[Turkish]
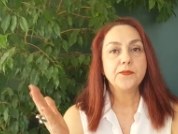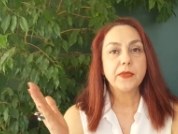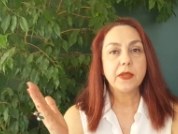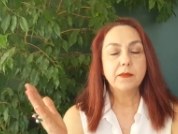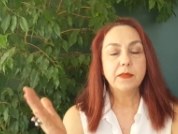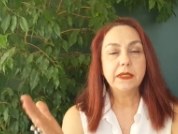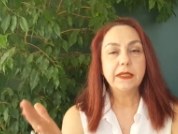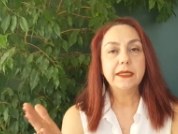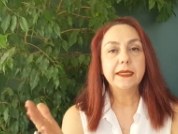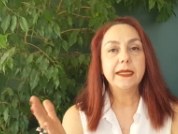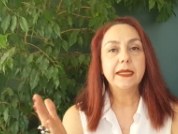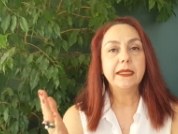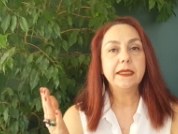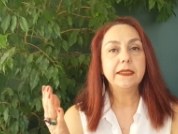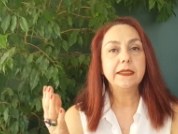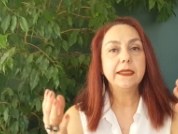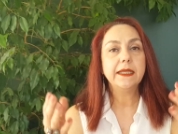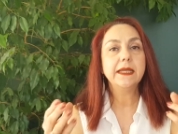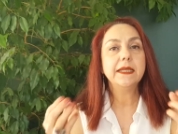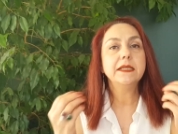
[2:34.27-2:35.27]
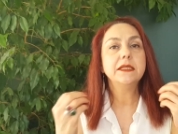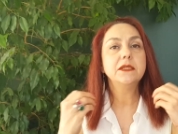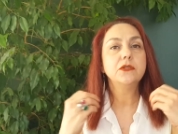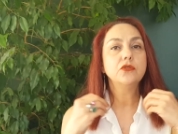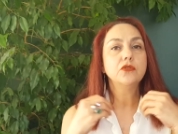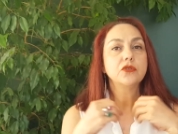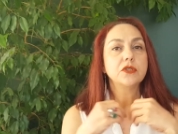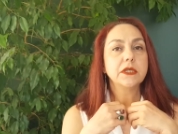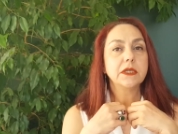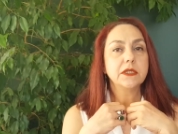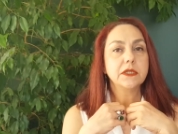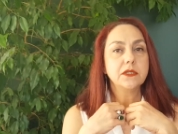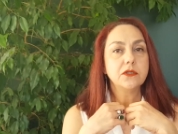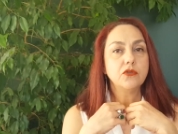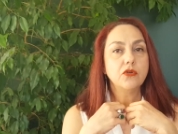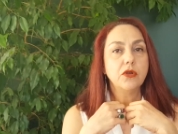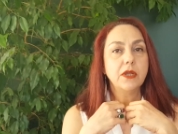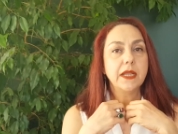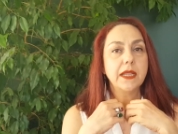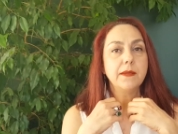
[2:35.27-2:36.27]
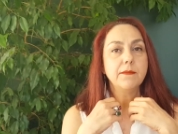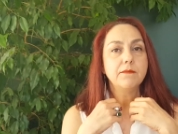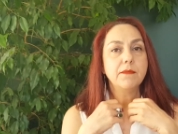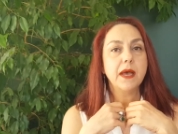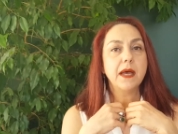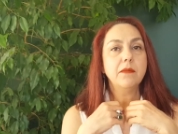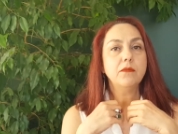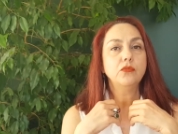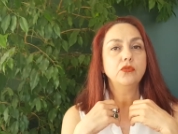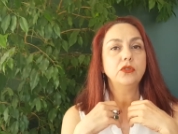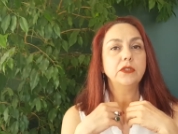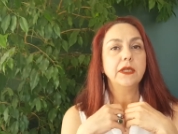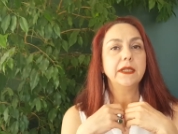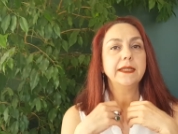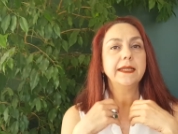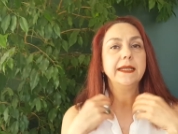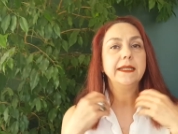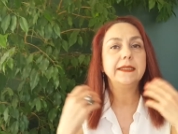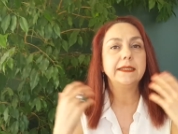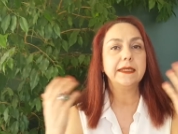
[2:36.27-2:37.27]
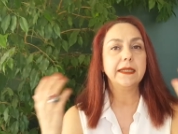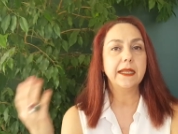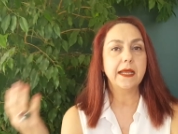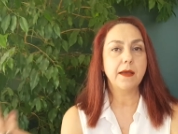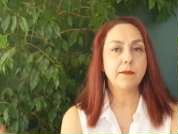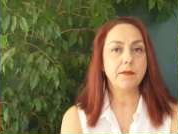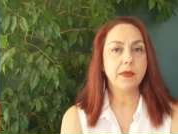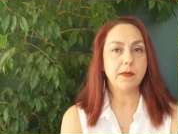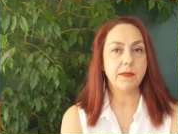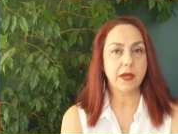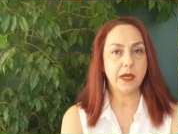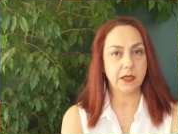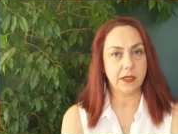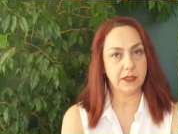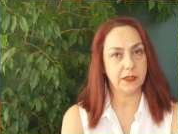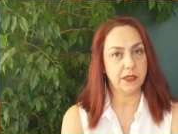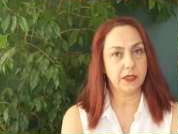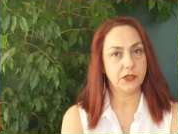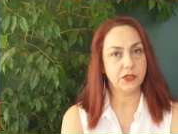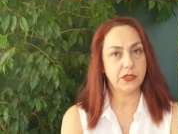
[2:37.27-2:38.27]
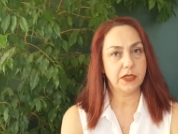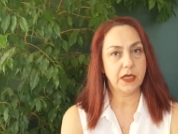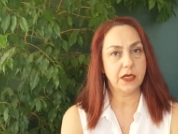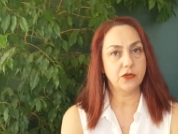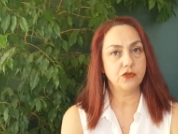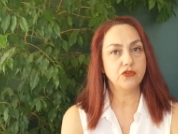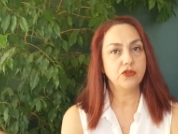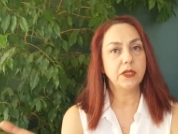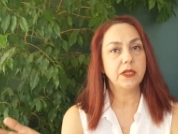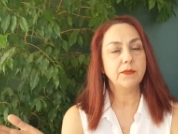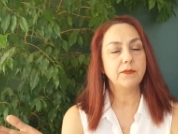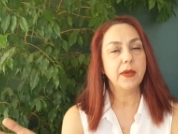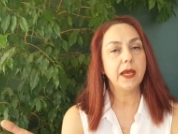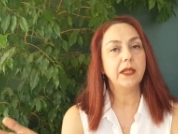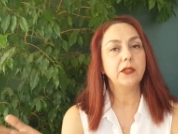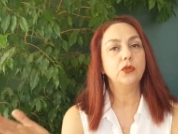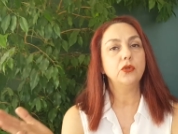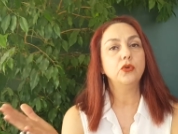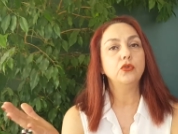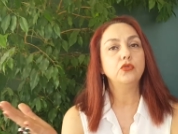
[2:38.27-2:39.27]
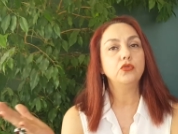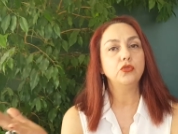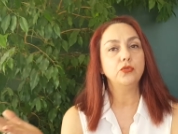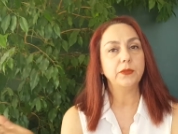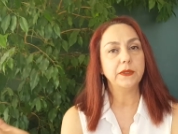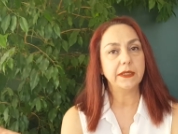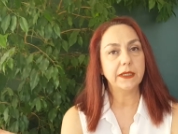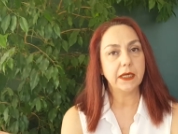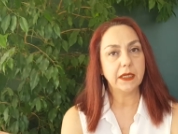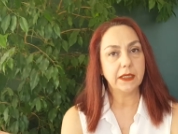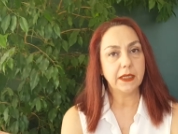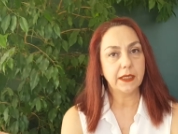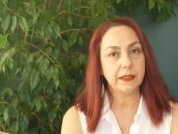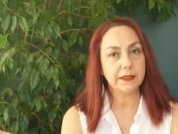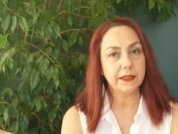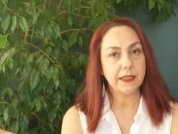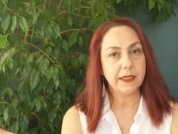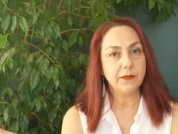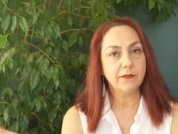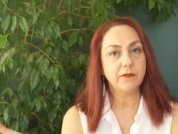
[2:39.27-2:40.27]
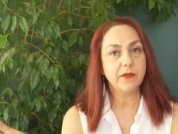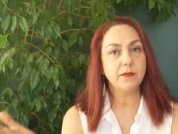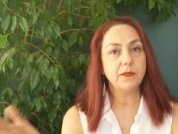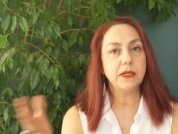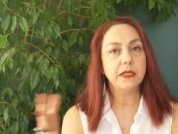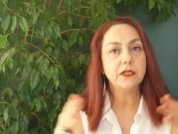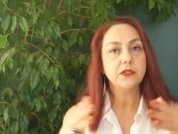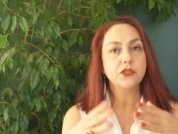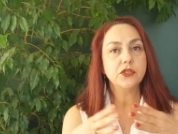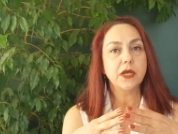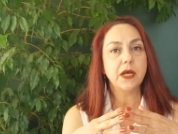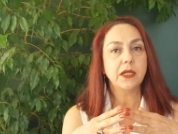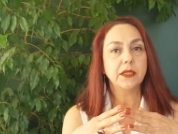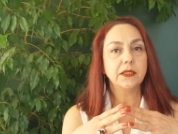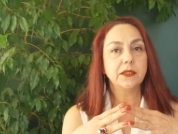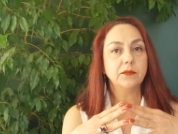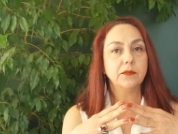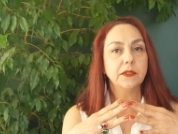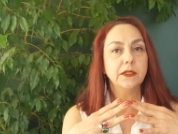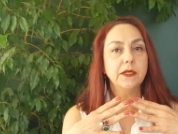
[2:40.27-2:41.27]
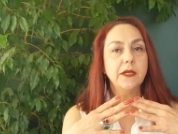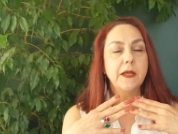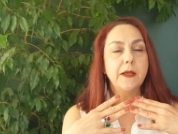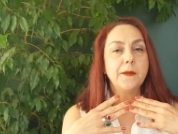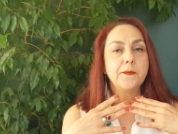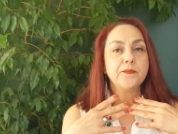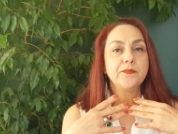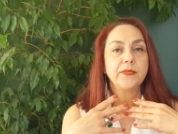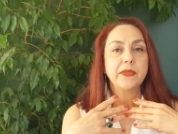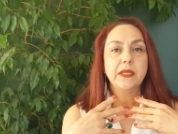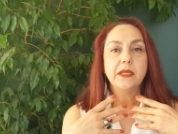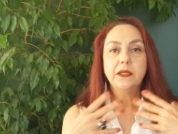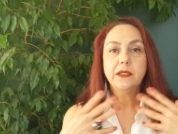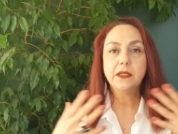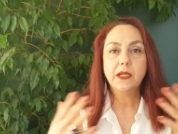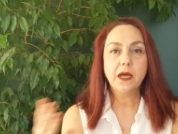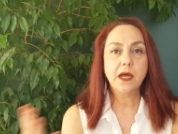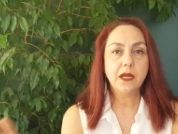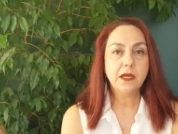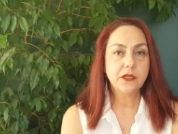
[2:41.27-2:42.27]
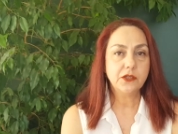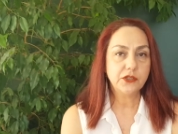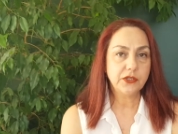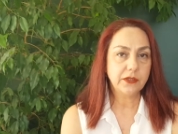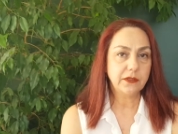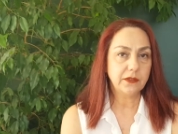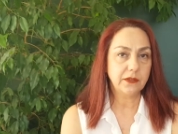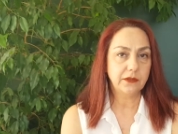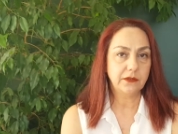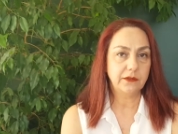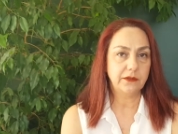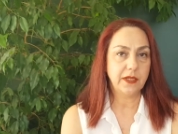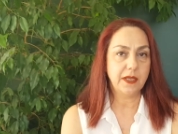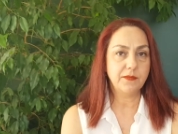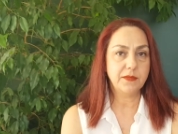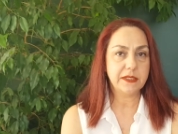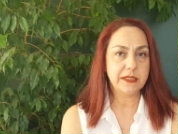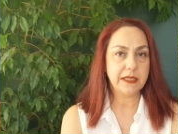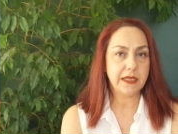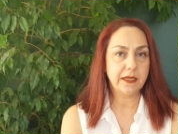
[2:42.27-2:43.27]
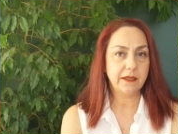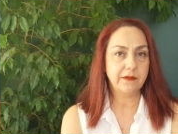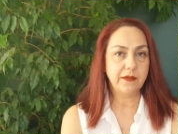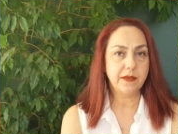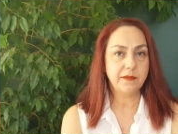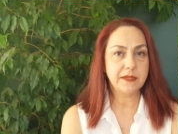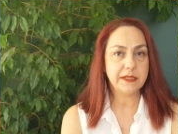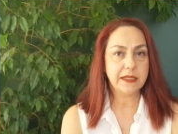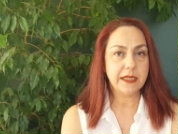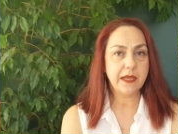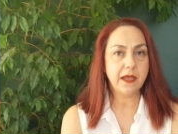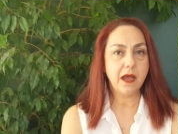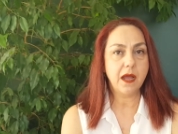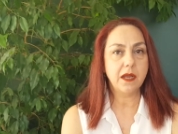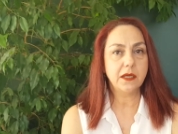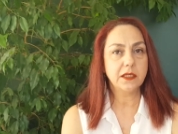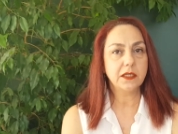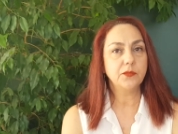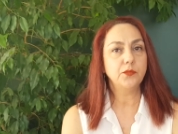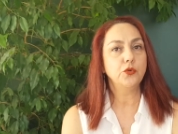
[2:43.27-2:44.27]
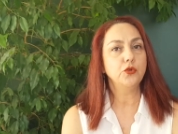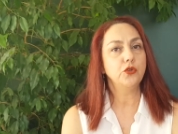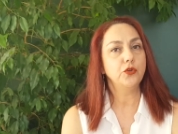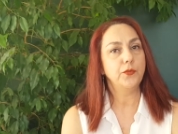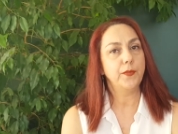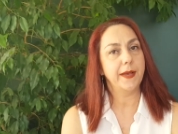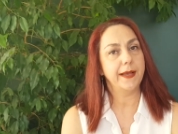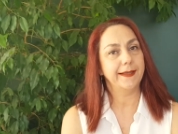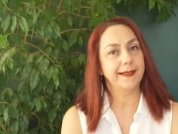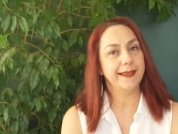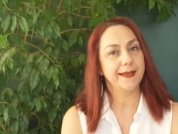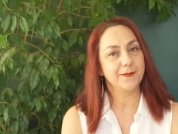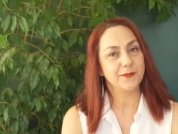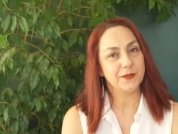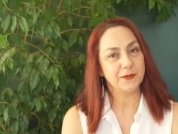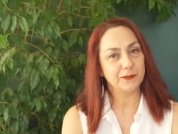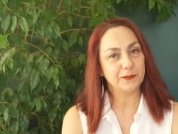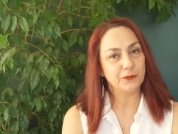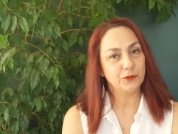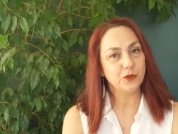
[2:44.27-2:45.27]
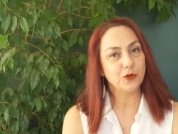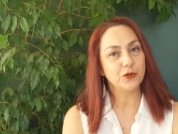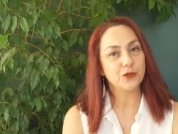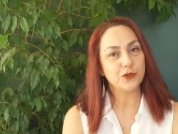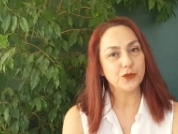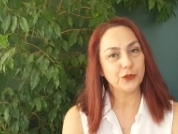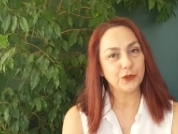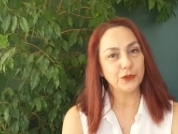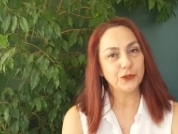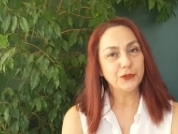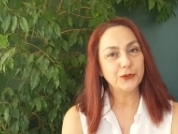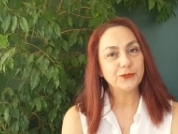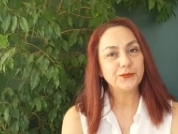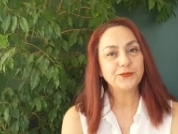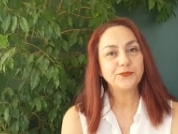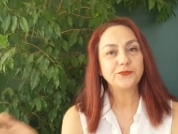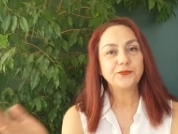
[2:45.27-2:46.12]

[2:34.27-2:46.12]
Bana gelin ne istiyorsanız söyleyin ben bundan etkilenmem arkadaşlar. Çünkü ben nötr bir alandayım ve bilinçaltımı Yıllarca temizleye temizleye artık pürü pak yaptım. Çok şükür.